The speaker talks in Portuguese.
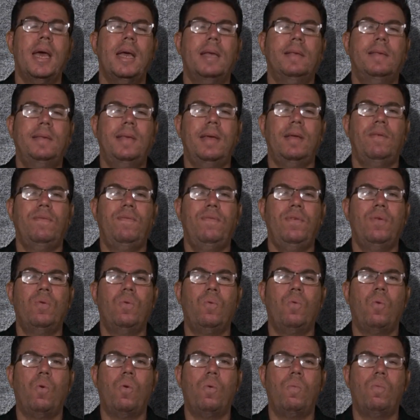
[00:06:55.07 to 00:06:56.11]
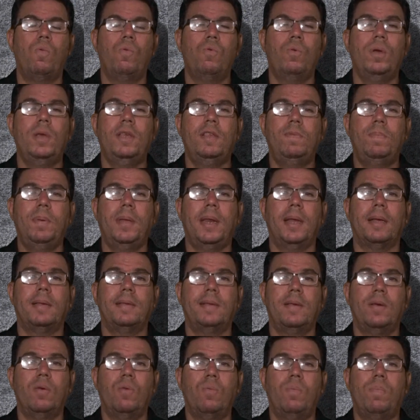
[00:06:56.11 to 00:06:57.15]
serviu como
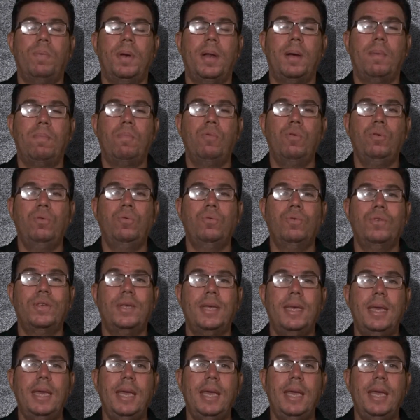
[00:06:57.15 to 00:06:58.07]
inspiração para muitos